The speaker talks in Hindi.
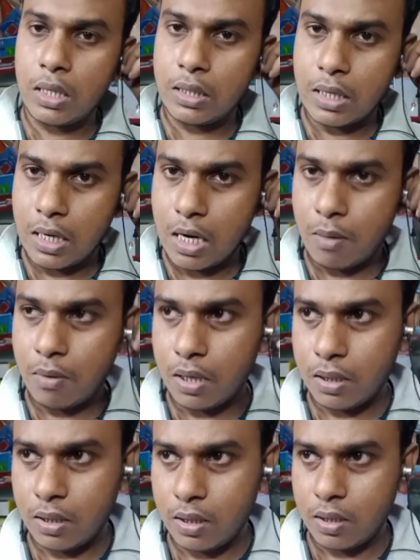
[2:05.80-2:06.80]
ही अच्छा
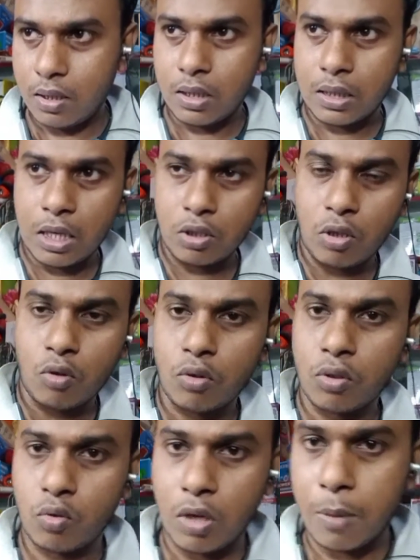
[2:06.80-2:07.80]
आवाज़ है इसका
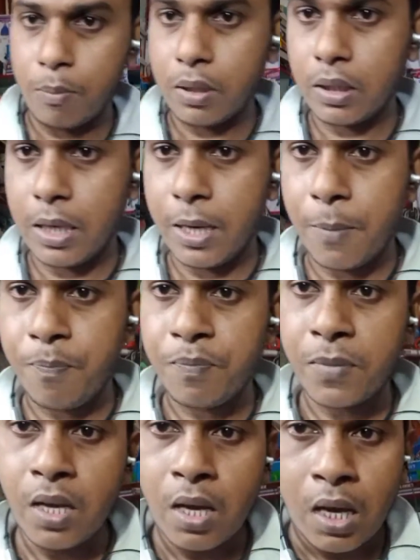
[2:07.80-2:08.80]
साउंड सुनाई पड़ता है
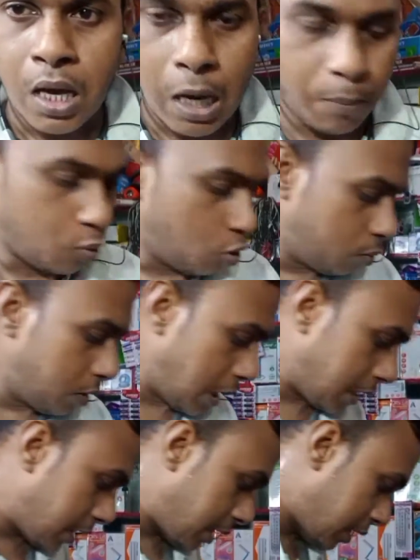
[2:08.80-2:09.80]
आप लोग भी
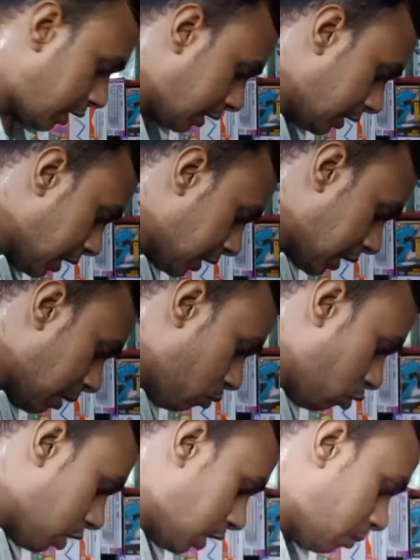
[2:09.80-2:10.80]
आप कह दीजिए इसका
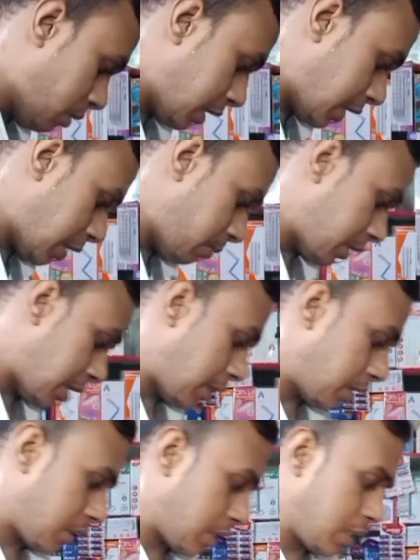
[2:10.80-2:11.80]
मॉडल नंबर दिखा बता
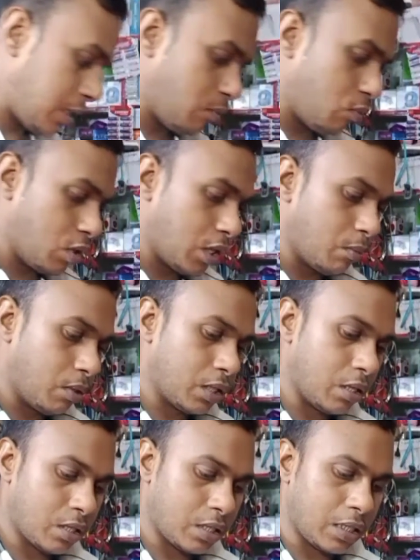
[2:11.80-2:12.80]
देते हैं ये मॉडल नंबर
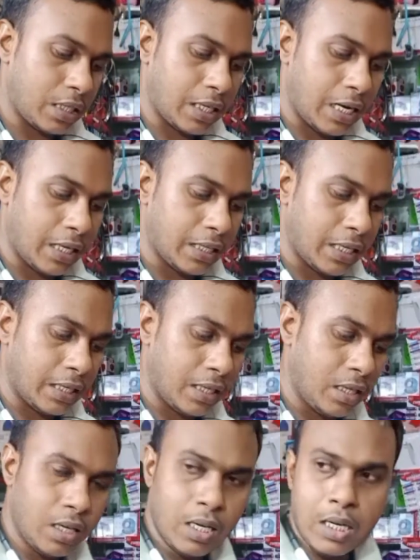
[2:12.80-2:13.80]
सर्च कीजिएगा आ
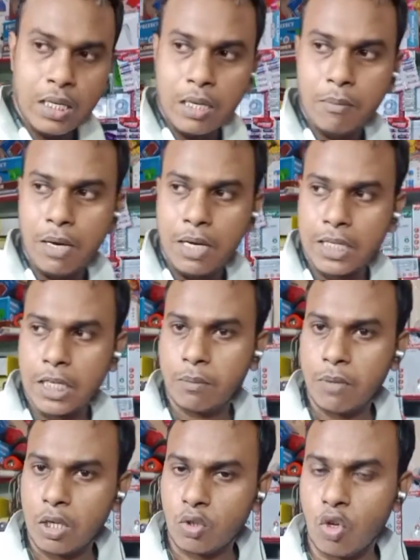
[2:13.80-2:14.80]
जाएगा ये
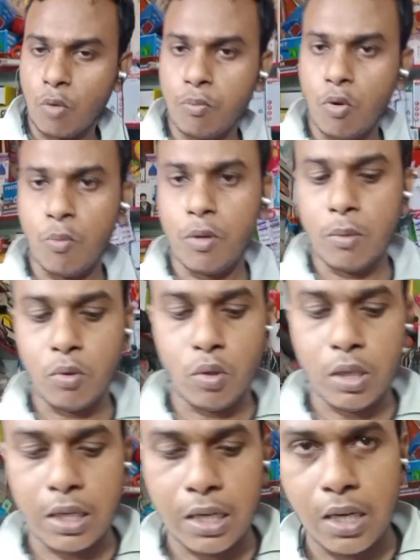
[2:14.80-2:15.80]
मार्केट में हर शॉप को उपलब्ध
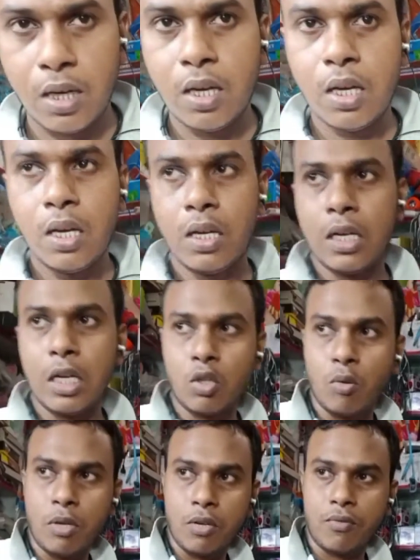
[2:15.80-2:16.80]
हो जाएगा नहीं
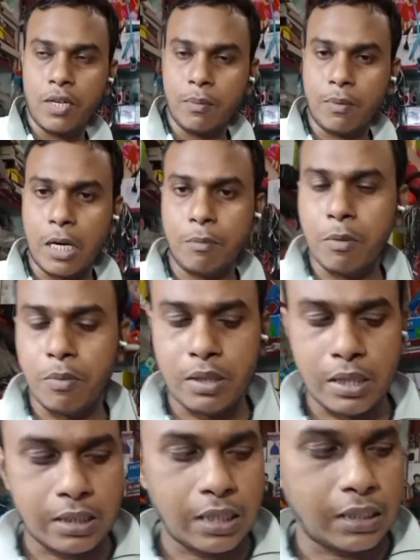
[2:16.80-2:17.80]
तो मेरे फ्लिपकार्ट भी
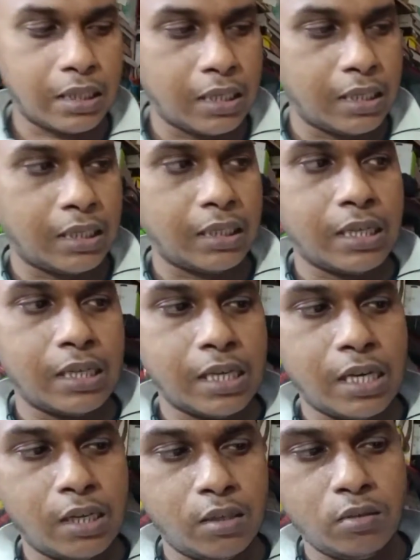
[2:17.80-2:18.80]
देख सकते हैं ये देखिए
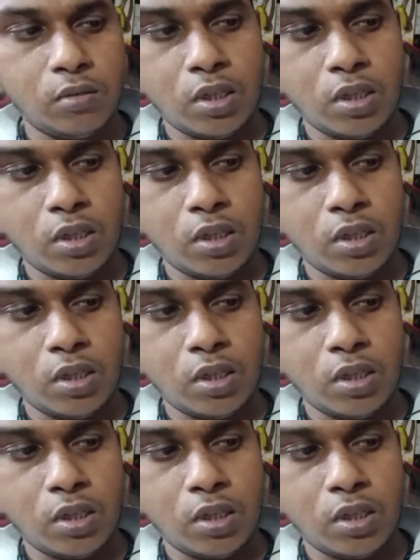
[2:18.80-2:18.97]
यही